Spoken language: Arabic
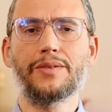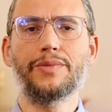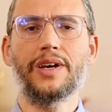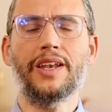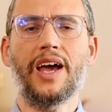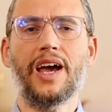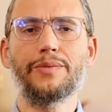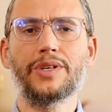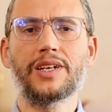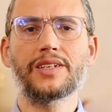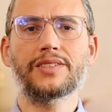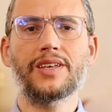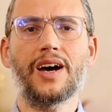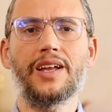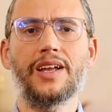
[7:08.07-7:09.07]
من
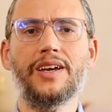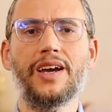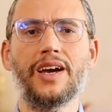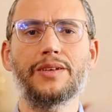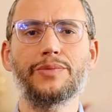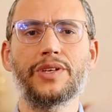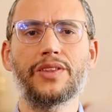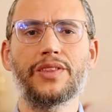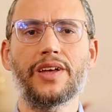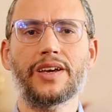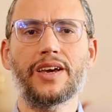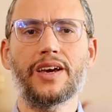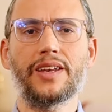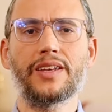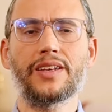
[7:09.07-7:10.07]
عمل صالحا من
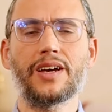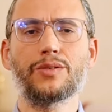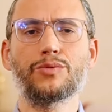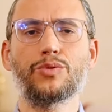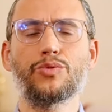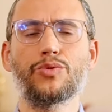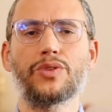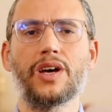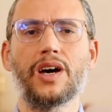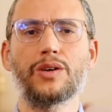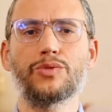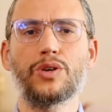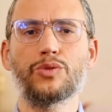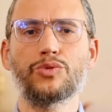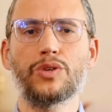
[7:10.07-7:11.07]
ذكر أو أنثى
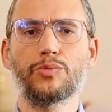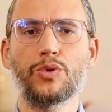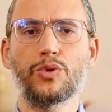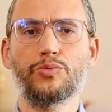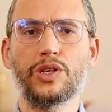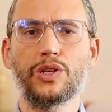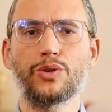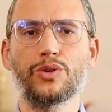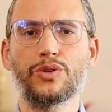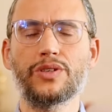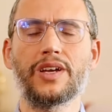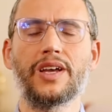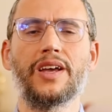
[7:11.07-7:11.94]
وهو مؤمن